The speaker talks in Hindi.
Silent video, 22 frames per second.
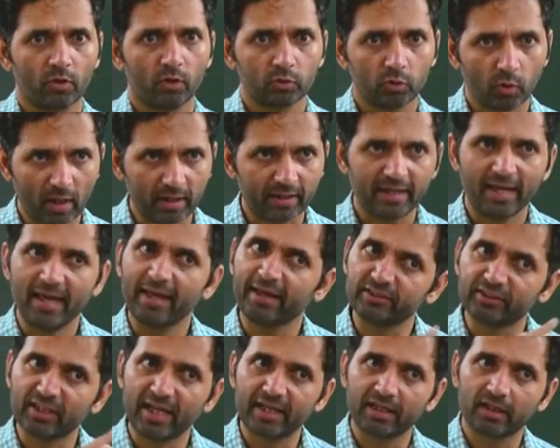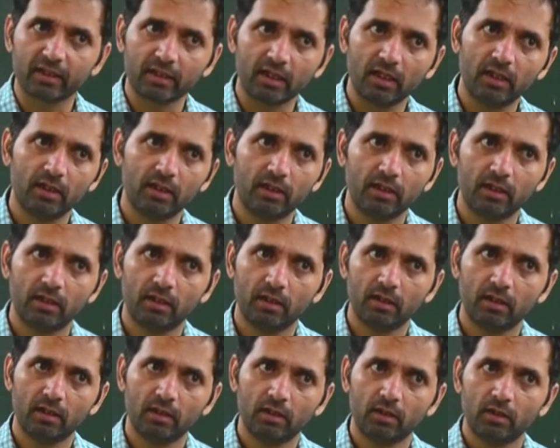तो आगे एक ही जाएगा ना
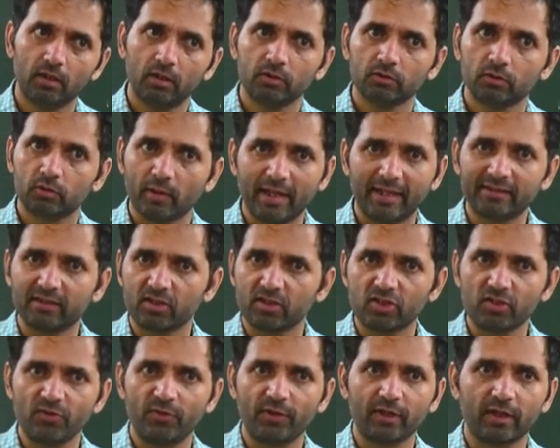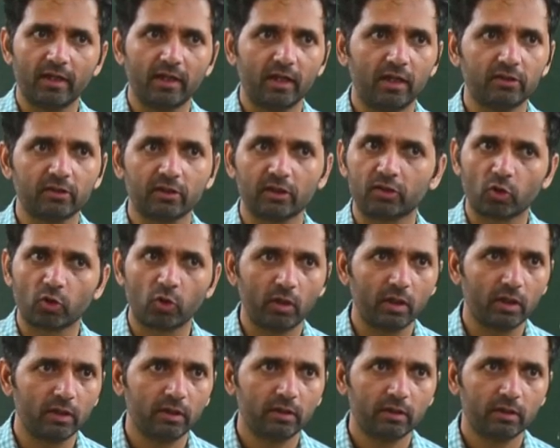तो एनर्जी फिर अनकंट्रोल्ड